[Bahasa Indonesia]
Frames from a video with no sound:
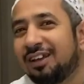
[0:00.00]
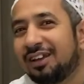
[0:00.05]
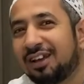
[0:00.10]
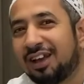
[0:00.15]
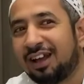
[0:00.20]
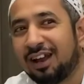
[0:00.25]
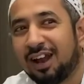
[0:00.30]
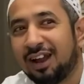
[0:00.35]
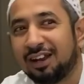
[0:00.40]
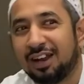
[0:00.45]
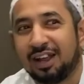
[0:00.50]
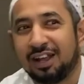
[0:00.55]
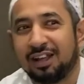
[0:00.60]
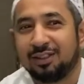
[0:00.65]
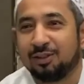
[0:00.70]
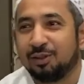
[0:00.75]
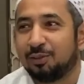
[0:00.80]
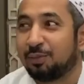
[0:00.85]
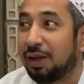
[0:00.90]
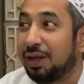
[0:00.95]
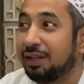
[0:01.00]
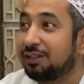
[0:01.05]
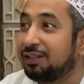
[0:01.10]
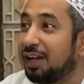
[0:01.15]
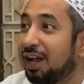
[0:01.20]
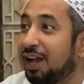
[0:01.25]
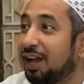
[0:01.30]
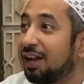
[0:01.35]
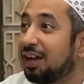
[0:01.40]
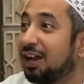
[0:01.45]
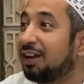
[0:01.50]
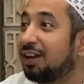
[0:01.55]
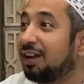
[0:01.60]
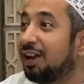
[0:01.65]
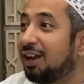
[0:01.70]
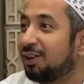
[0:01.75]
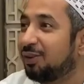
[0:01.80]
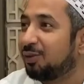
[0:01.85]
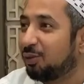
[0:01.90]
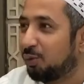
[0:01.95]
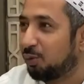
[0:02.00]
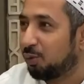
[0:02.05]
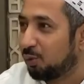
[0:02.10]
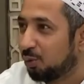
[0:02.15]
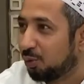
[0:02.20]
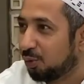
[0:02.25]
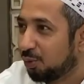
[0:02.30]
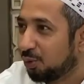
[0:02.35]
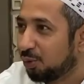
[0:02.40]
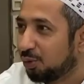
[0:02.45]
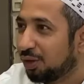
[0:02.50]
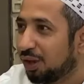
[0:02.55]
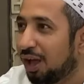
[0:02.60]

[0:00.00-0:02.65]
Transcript: Karena ada yang ngentut panjang kan ada dudut.